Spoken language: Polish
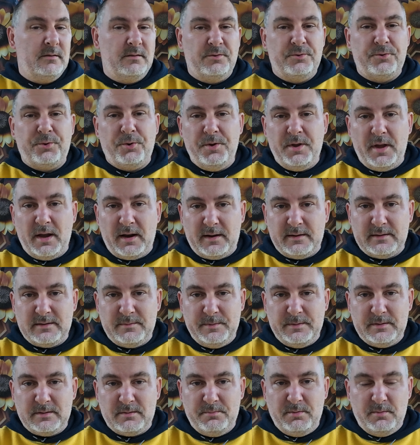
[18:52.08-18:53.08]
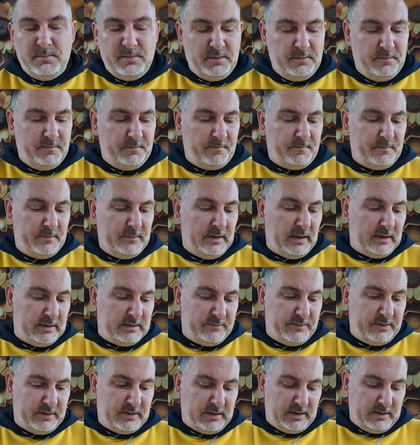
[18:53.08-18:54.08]
trójniaka sobie zrobimy, jak
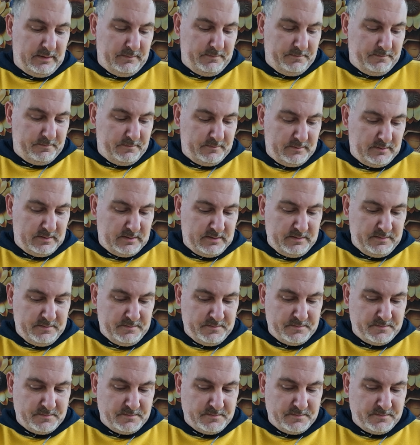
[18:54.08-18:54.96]
zwykle. Nie?